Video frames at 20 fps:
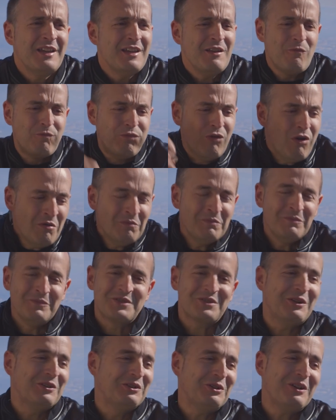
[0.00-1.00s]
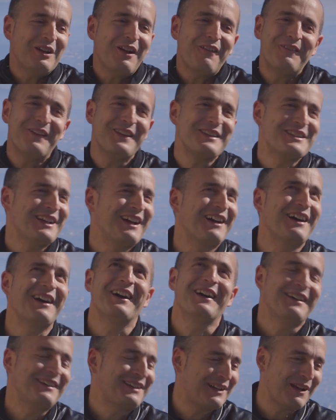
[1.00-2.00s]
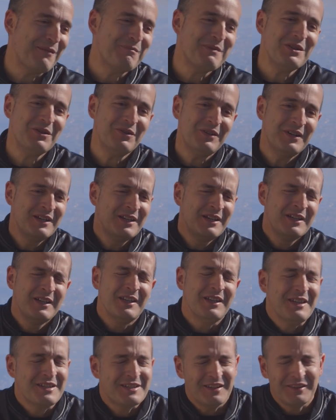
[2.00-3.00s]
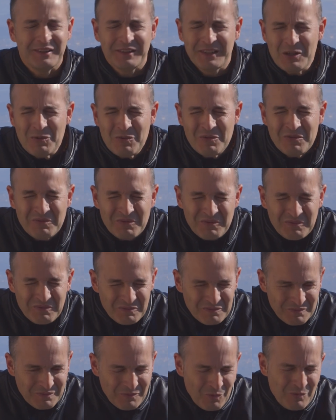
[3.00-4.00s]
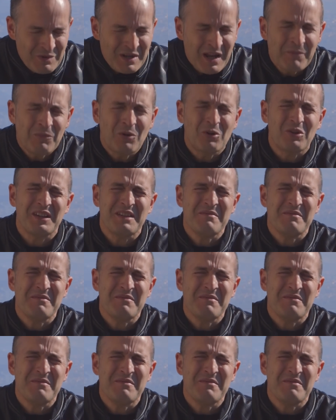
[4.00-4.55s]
¡Bum! Soltó la flecha rápido y sentí un, amor